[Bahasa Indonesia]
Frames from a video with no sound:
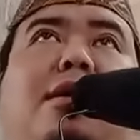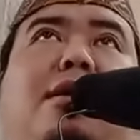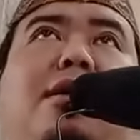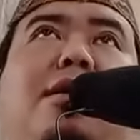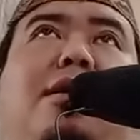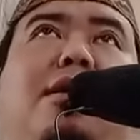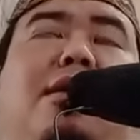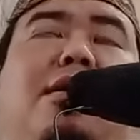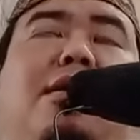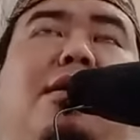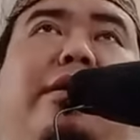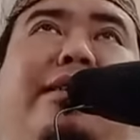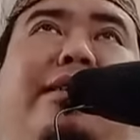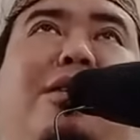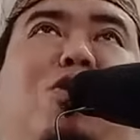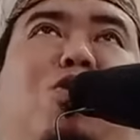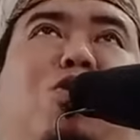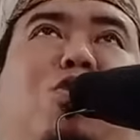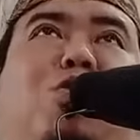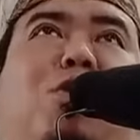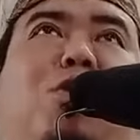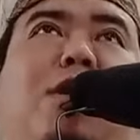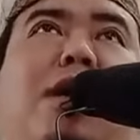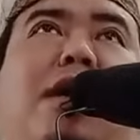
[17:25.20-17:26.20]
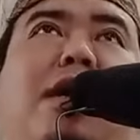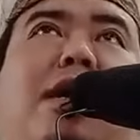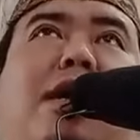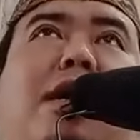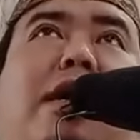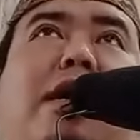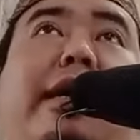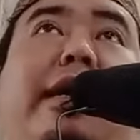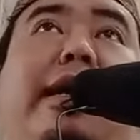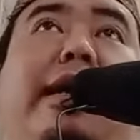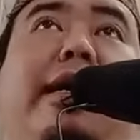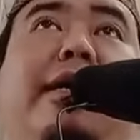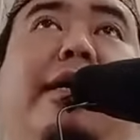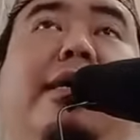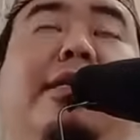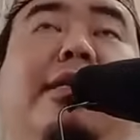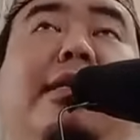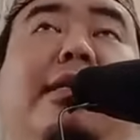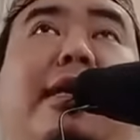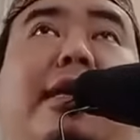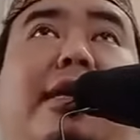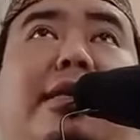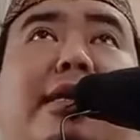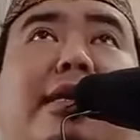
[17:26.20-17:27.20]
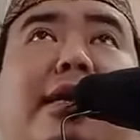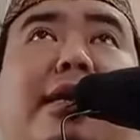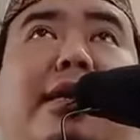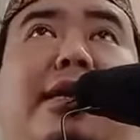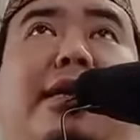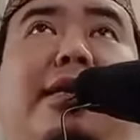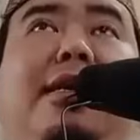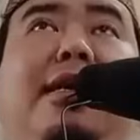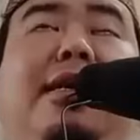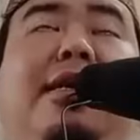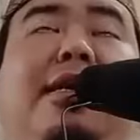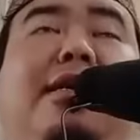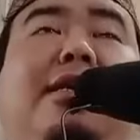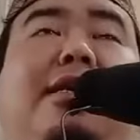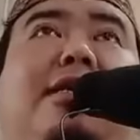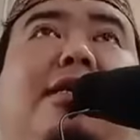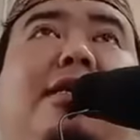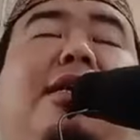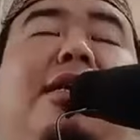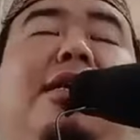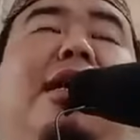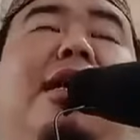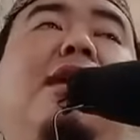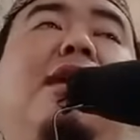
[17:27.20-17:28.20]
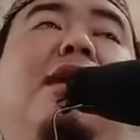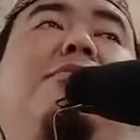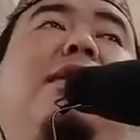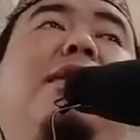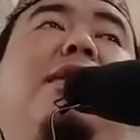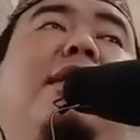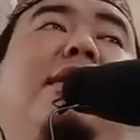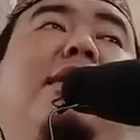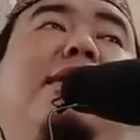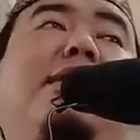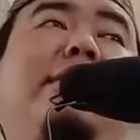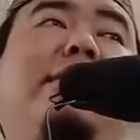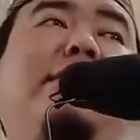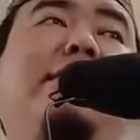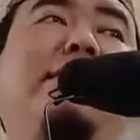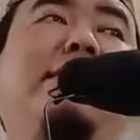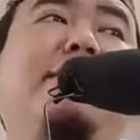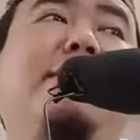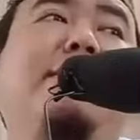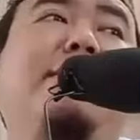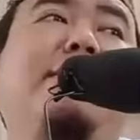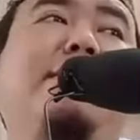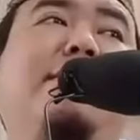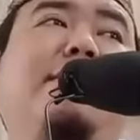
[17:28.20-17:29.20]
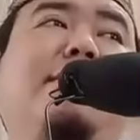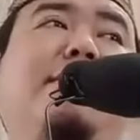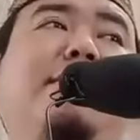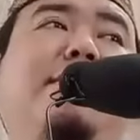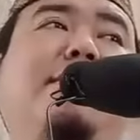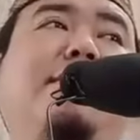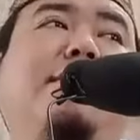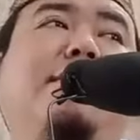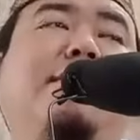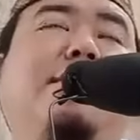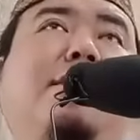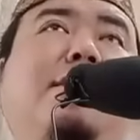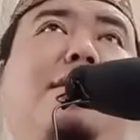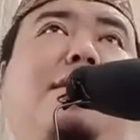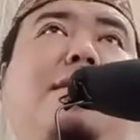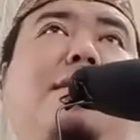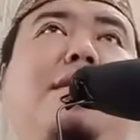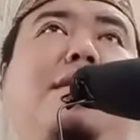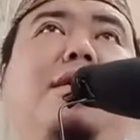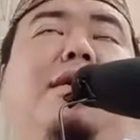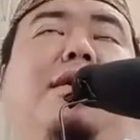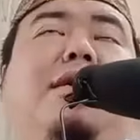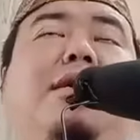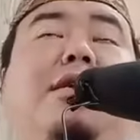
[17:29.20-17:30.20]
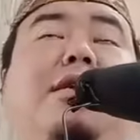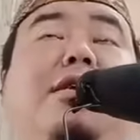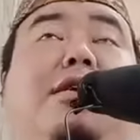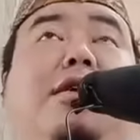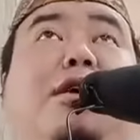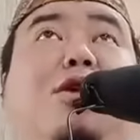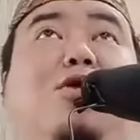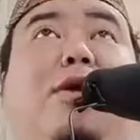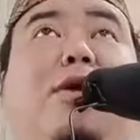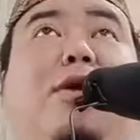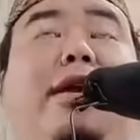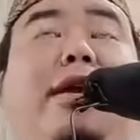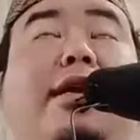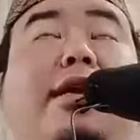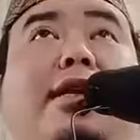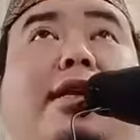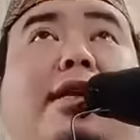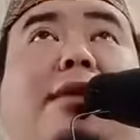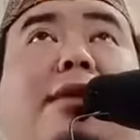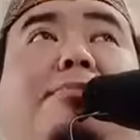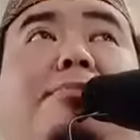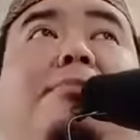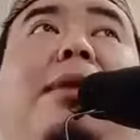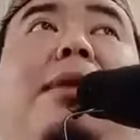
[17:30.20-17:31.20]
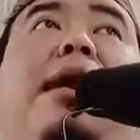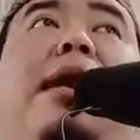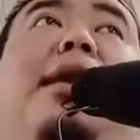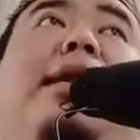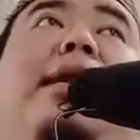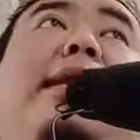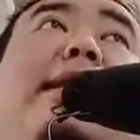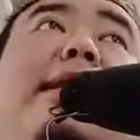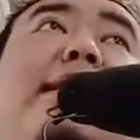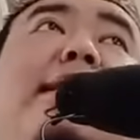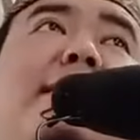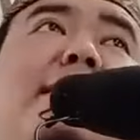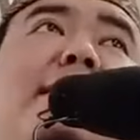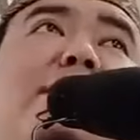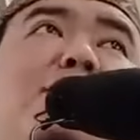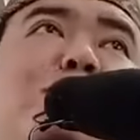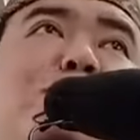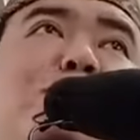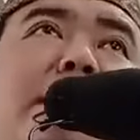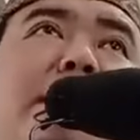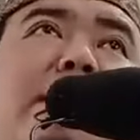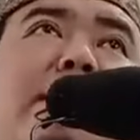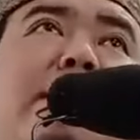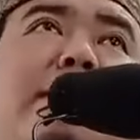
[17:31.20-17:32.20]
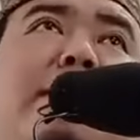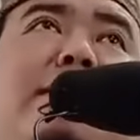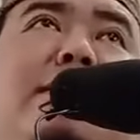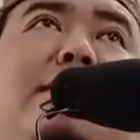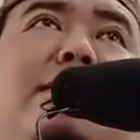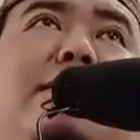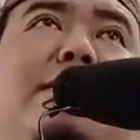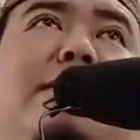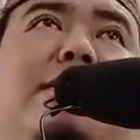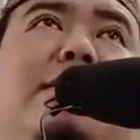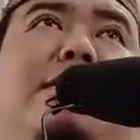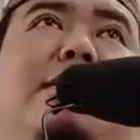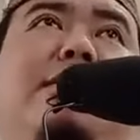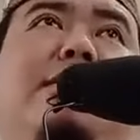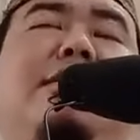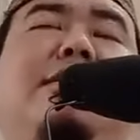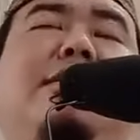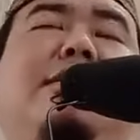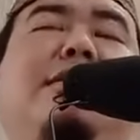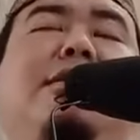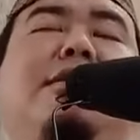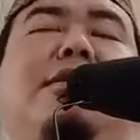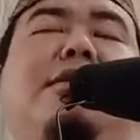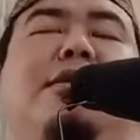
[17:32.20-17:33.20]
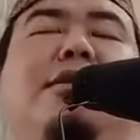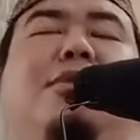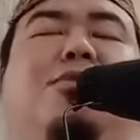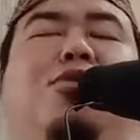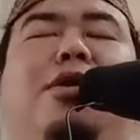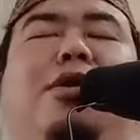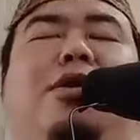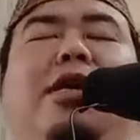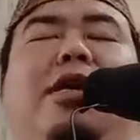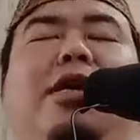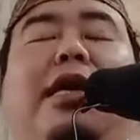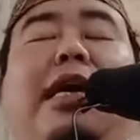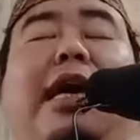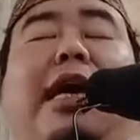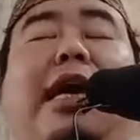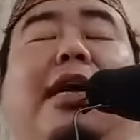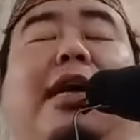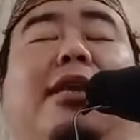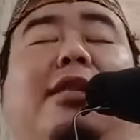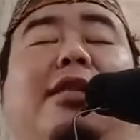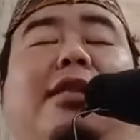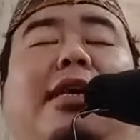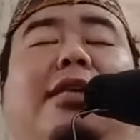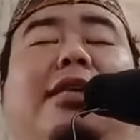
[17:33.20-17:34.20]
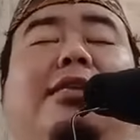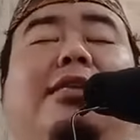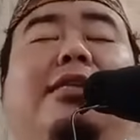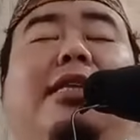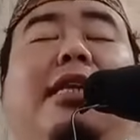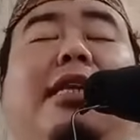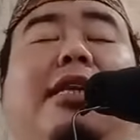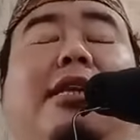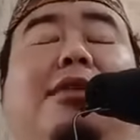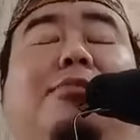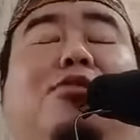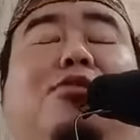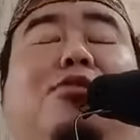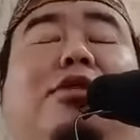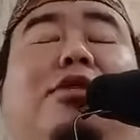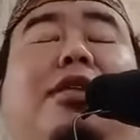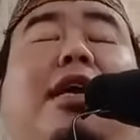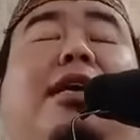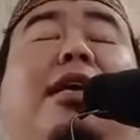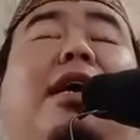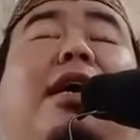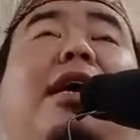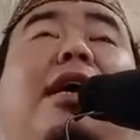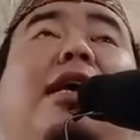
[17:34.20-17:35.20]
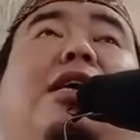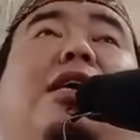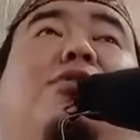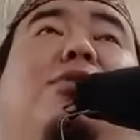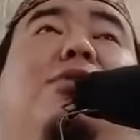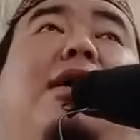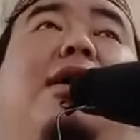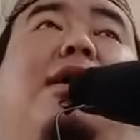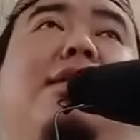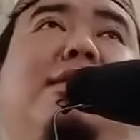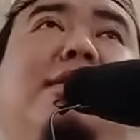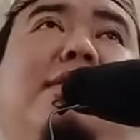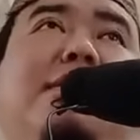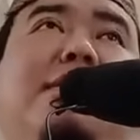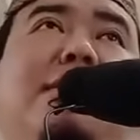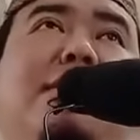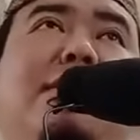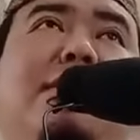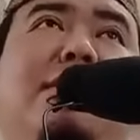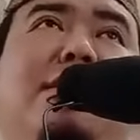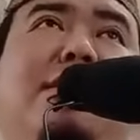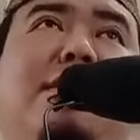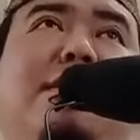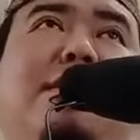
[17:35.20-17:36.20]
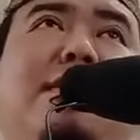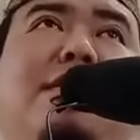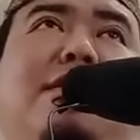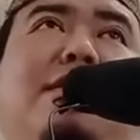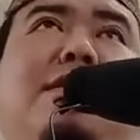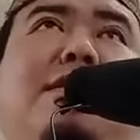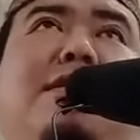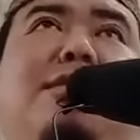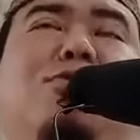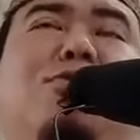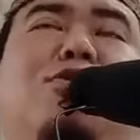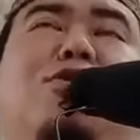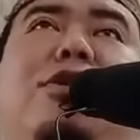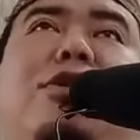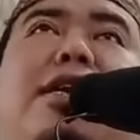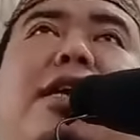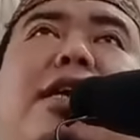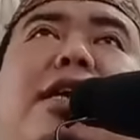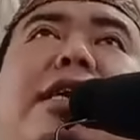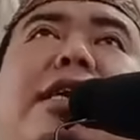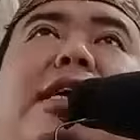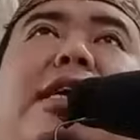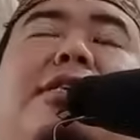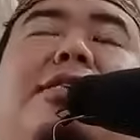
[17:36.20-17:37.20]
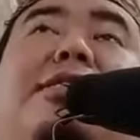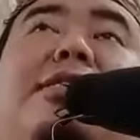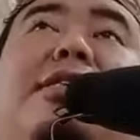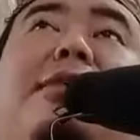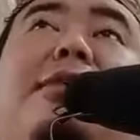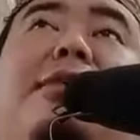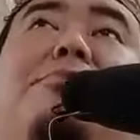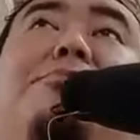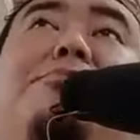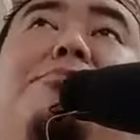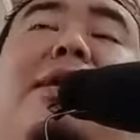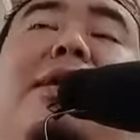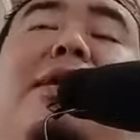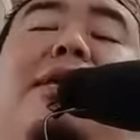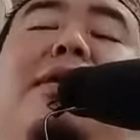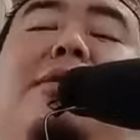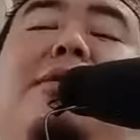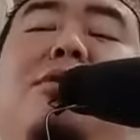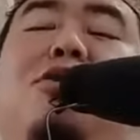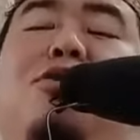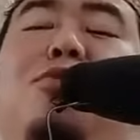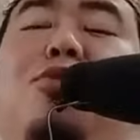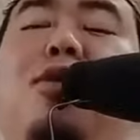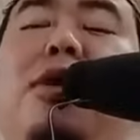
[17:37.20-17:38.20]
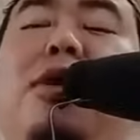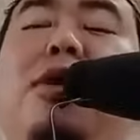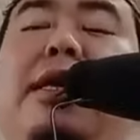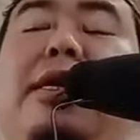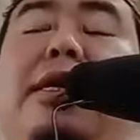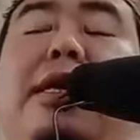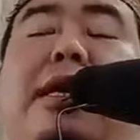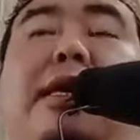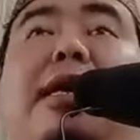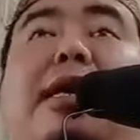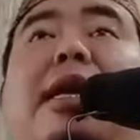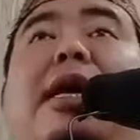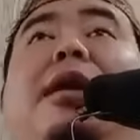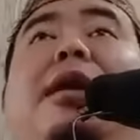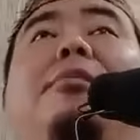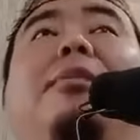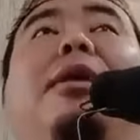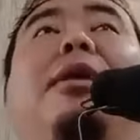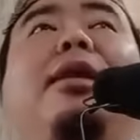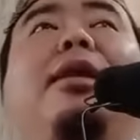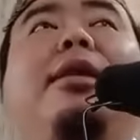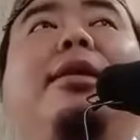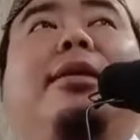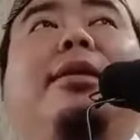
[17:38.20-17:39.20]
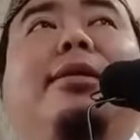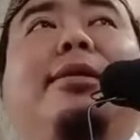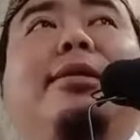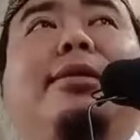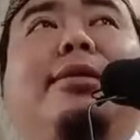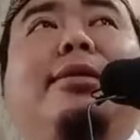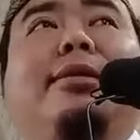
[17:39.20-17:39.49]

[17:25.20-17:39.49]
yang kedua hartanya, yang ketiga amalannya. Keluarganya balik ke rumahnya. Kemudian hartanya jadi rebutan ahli warisnya. Kemudian yang sampai ke kuburannya adalah amalannya.